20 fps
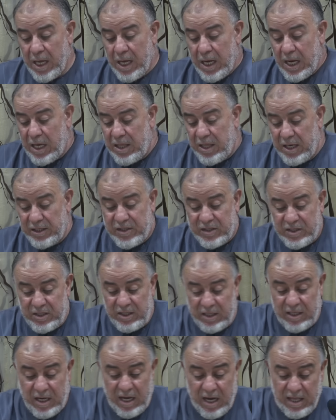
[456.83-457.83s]
هذا
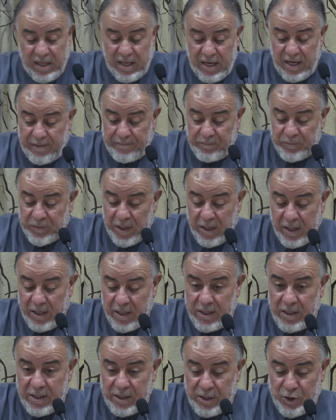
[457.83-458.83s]
السيد هذا
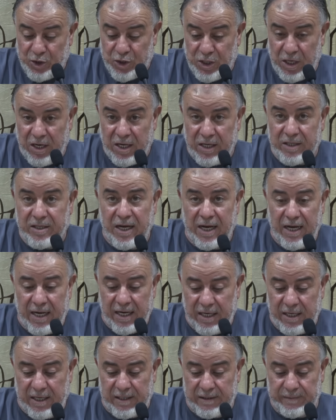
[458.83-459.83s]
ان شاء الله
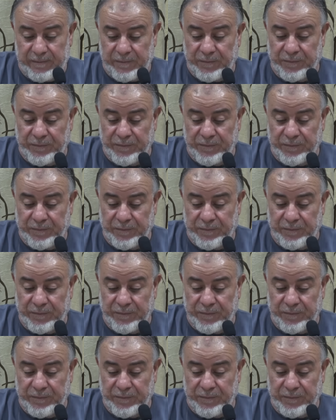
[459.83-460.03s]
تعالى